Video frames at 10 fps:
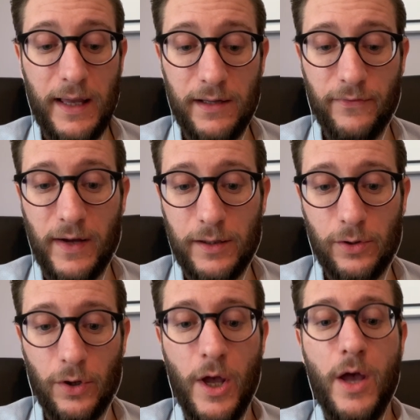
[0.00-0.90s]
E di
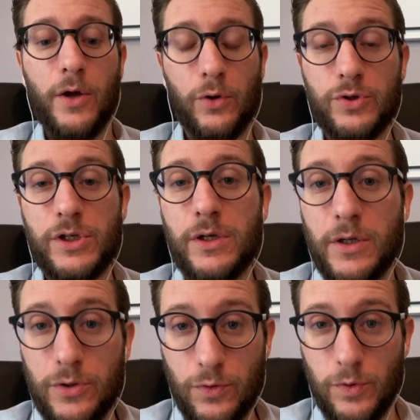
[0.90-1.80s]
fatto così
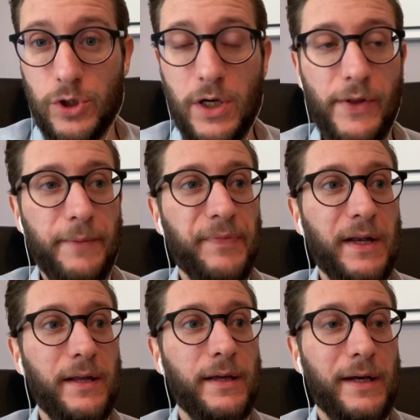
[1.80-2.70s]
succede,
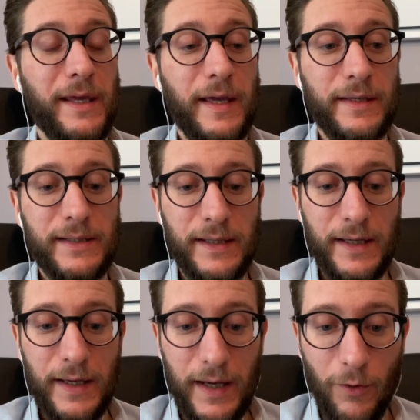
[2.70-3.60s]
le
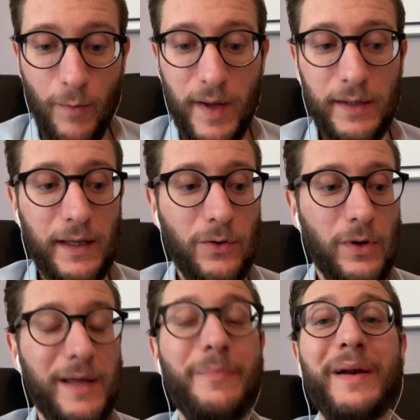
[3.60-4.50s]
richieste aumentano,
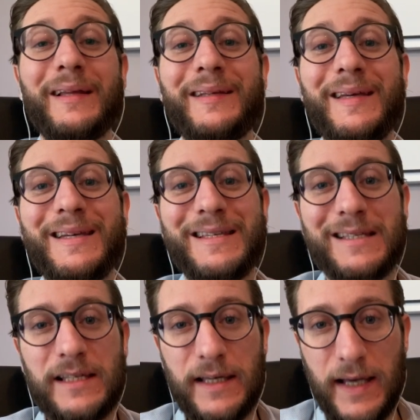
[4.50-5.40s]
le
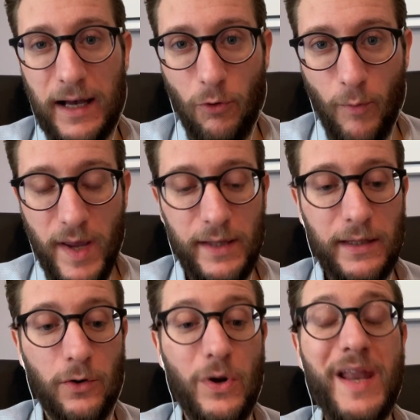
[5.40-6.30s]
pretese
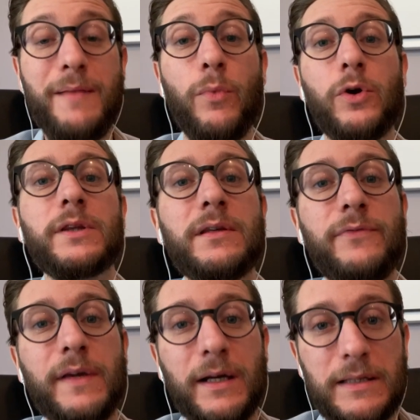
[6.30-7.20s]
aumentano, le
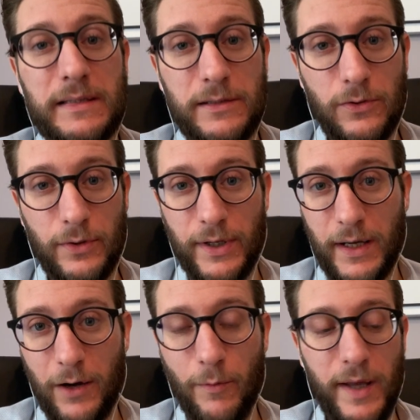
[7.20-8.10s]
mortificazioni
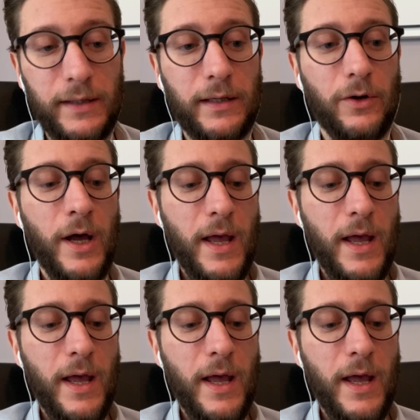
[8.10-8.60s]
aumentano